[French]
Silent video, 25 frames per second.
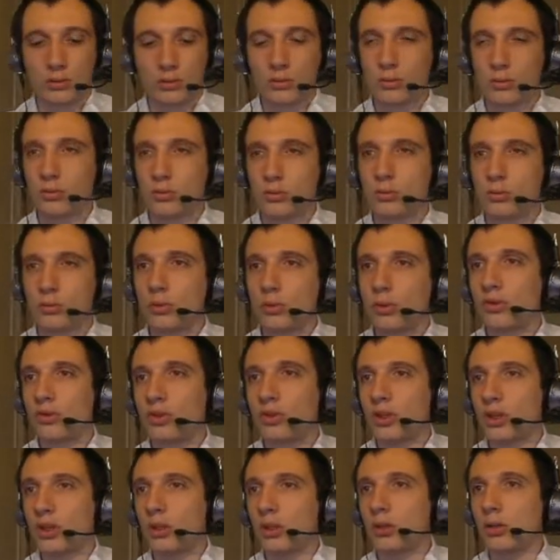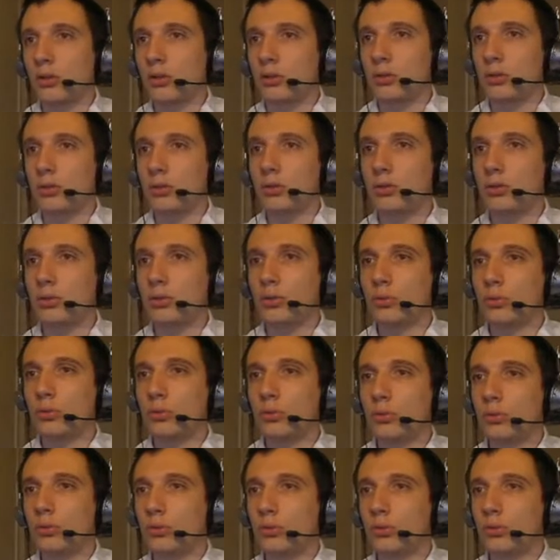on renseigne le nom
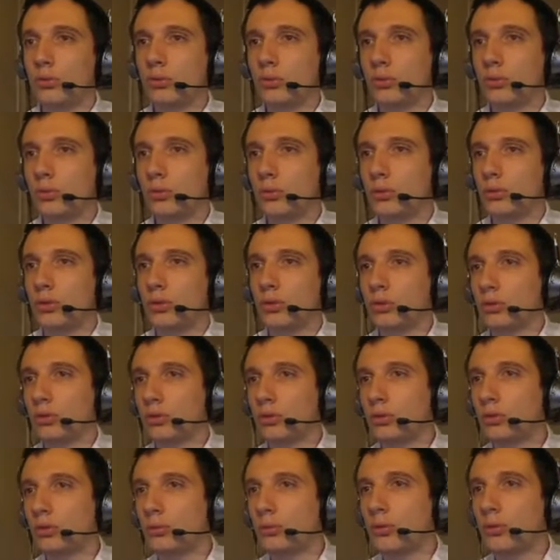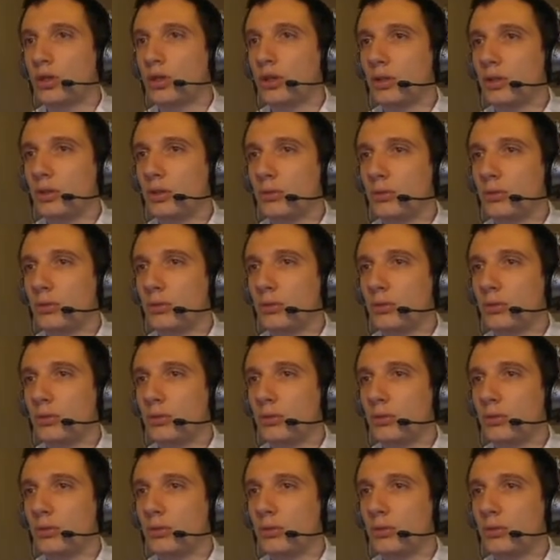de notre domaine